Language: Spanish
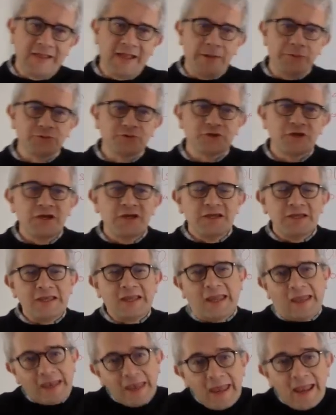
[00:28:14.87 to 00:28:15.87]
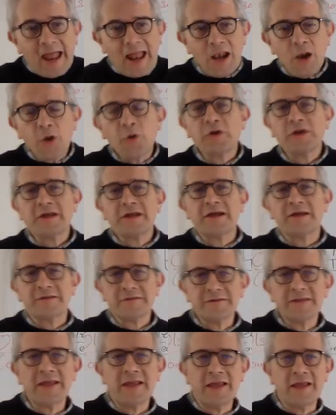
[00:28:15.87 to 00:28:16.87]
digamos, y genera
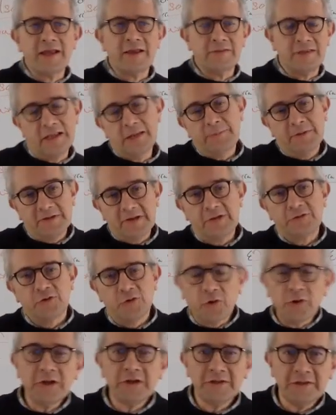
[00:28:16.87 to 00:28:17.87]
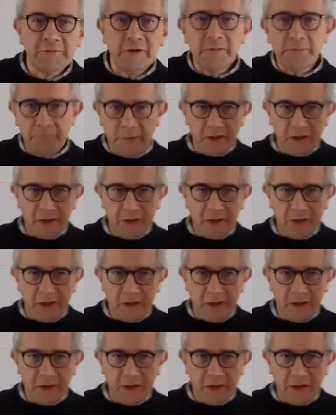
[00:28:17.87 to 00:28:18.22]
lógicas de dilemas de acción colectiva,